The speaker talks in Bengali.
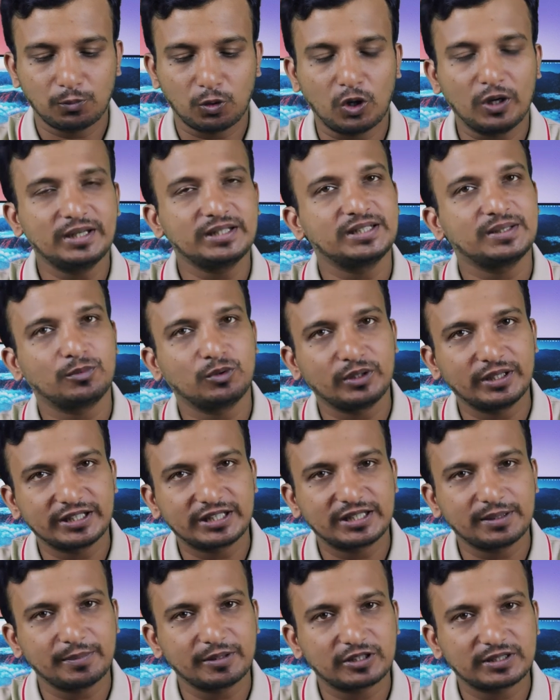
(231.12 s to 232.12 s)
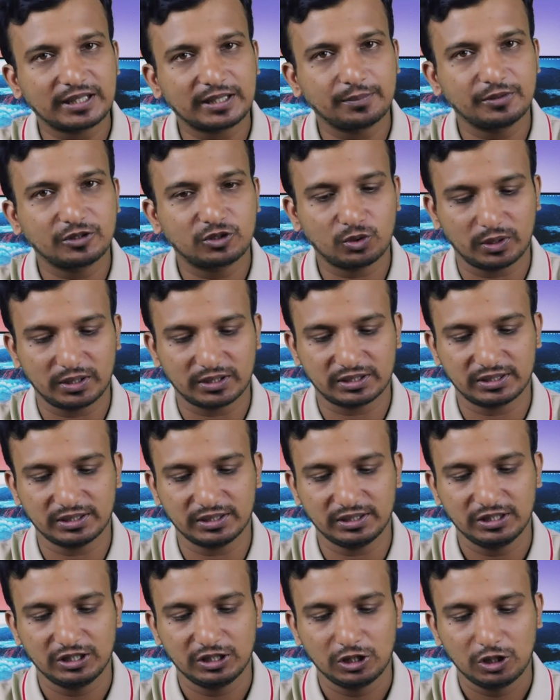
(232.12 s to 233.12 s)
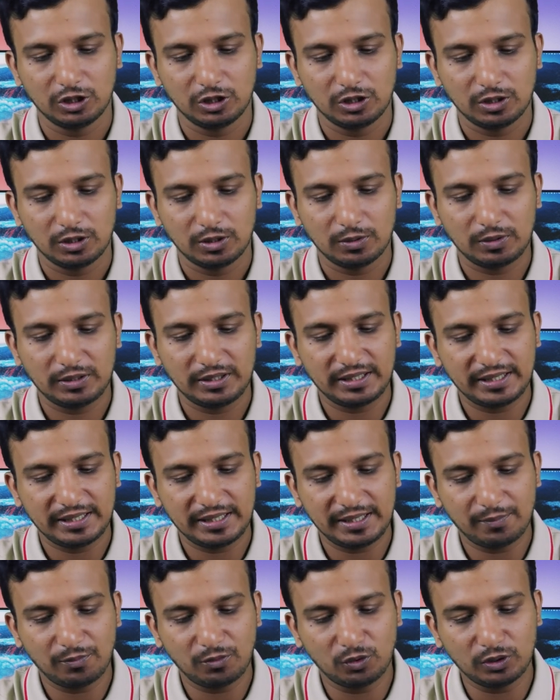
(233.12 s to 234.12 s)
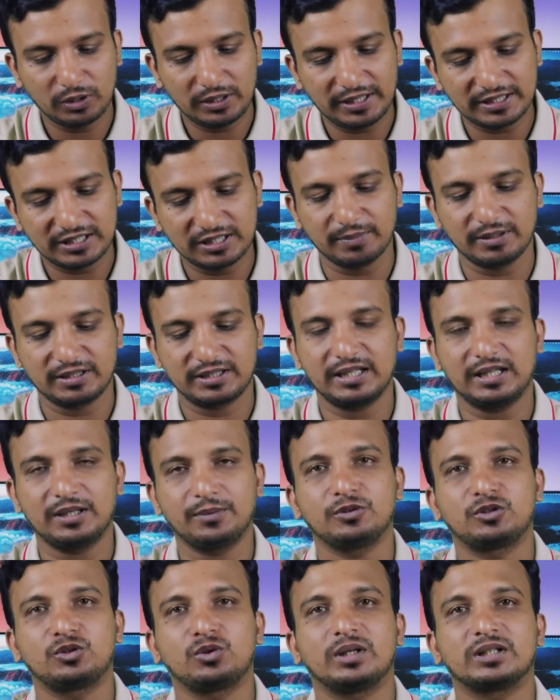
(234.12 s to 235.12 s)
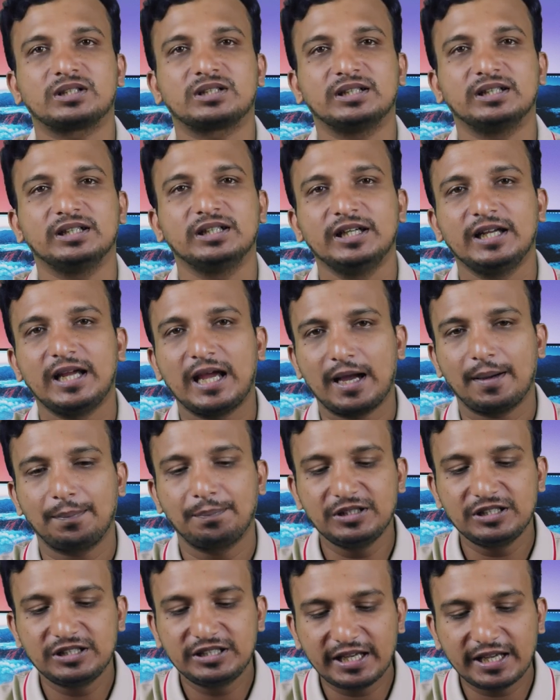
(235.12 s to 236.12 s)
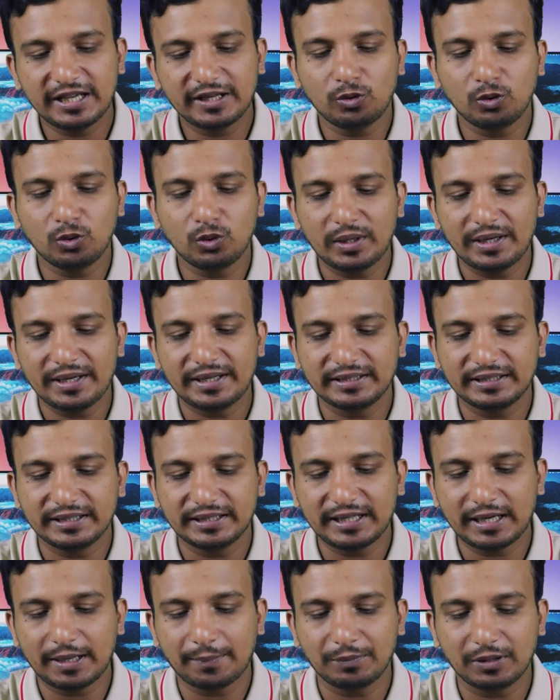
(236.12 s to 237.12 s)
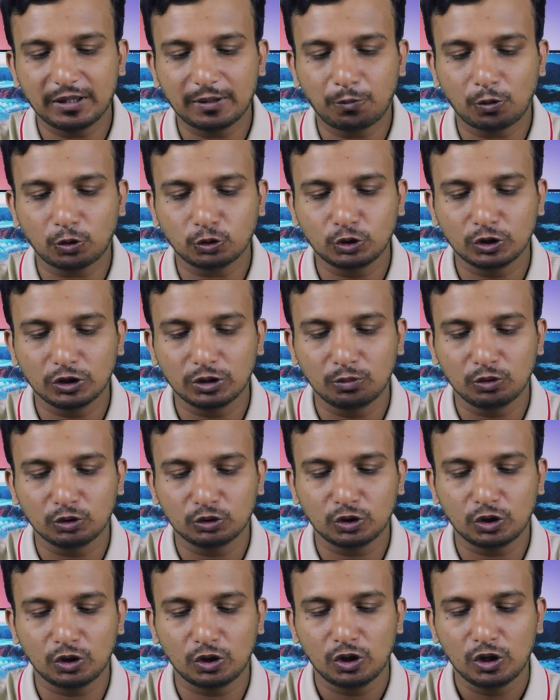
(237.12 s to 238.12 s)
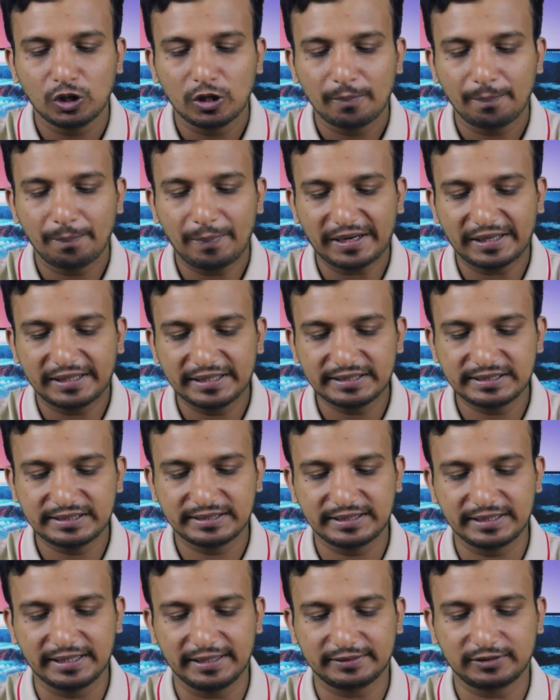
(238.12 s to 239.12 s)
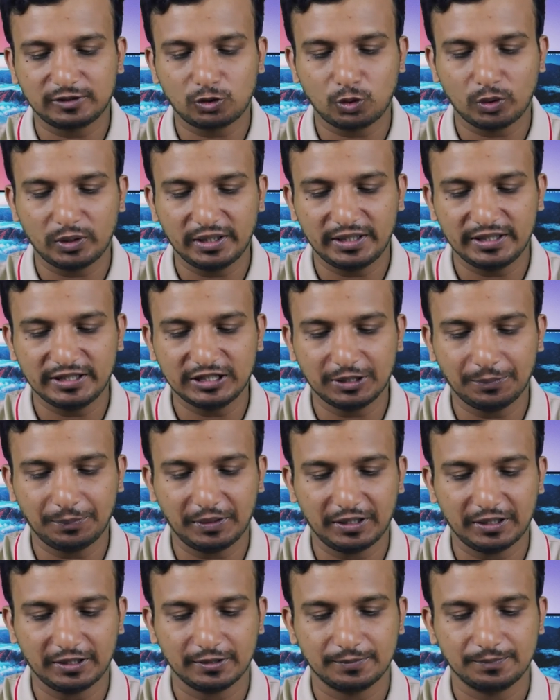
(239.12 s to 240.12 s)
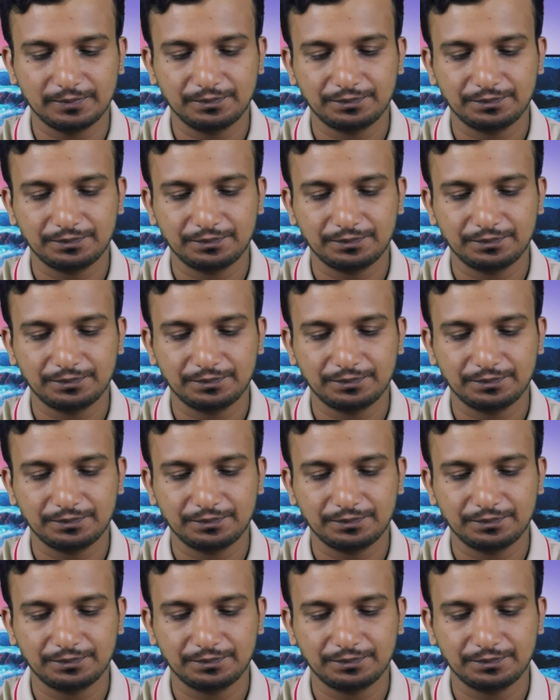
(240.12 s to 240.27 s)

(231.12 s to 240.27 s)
ভয়েস এবং এস এম এস সার্ভিসও আছে এবং এস এম এস সার্ভিসও আছে আপনি যে কোনো এখান থেকে আপনার পছন্দ মতো প্যাকেজ সিলেক্ট করে নিতে পারেন